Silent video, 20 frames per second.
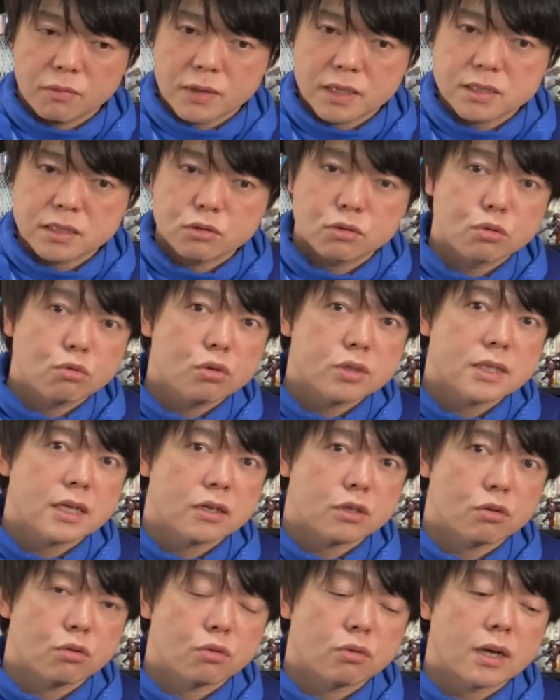いますし、不動
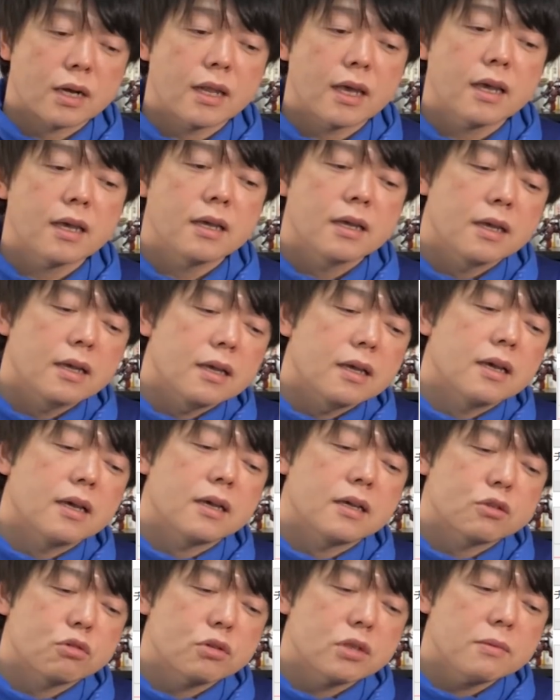産業とかね、
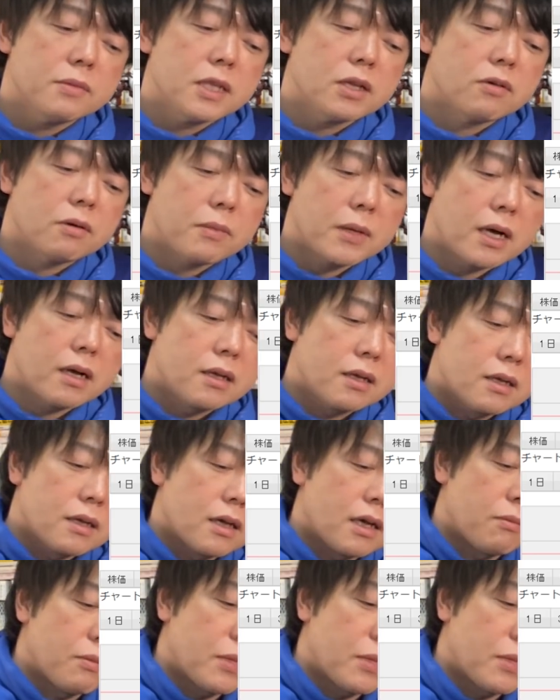えそういった意味では、まあ、